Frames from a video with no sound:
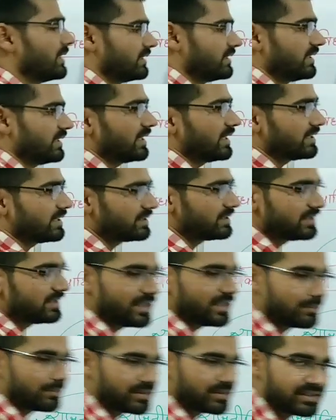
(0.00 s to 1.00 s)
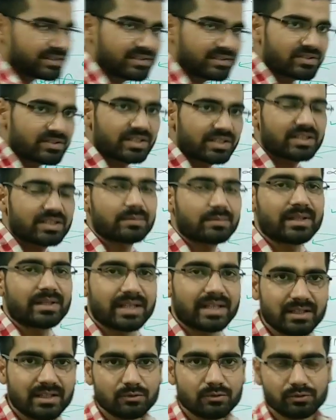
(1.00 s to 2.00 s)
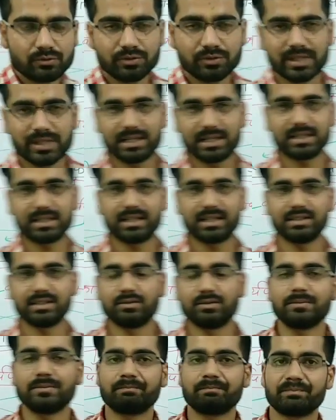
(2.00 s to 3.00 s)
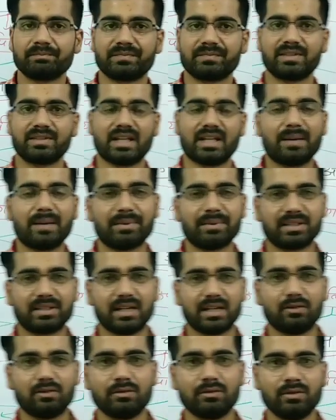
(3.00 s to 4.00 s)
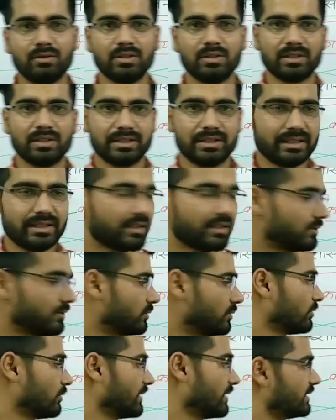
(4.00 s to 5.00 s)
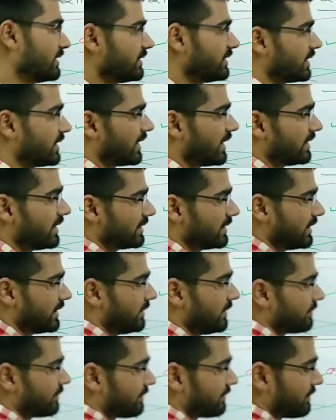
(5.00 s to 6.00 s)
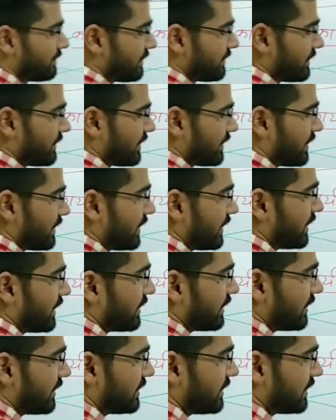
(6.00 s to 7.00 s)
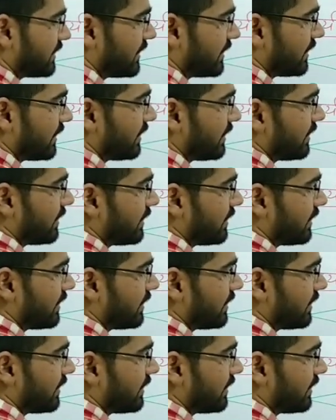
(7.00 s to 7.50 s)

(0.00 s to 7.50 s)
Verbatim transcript: व्यक्ति या किसी एक विशेष क्षेत्र में नहीं उसको जानकारी हो ना पता हो ठीक है तो वो किससे सलाह लेगा या किससे